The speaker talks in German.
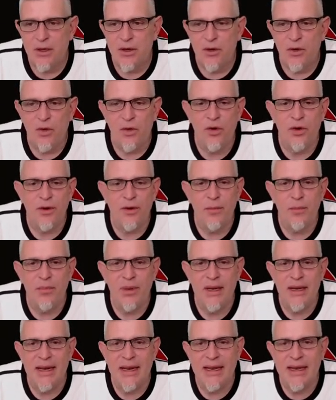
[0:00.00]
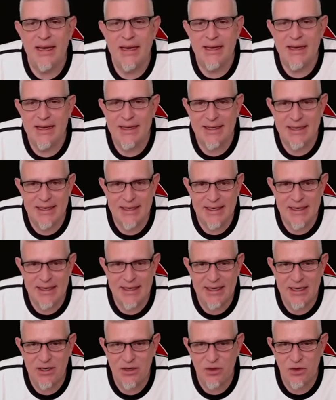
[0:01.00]
und blicke
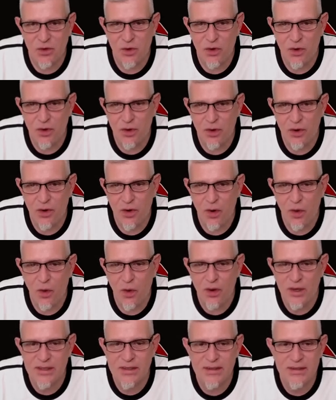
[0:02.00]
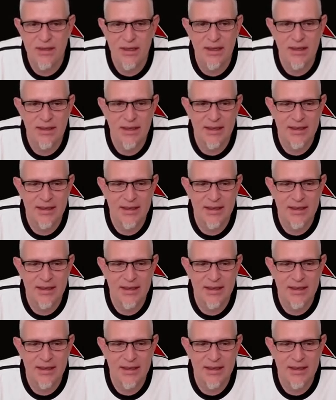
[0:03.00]
Richtung Osten.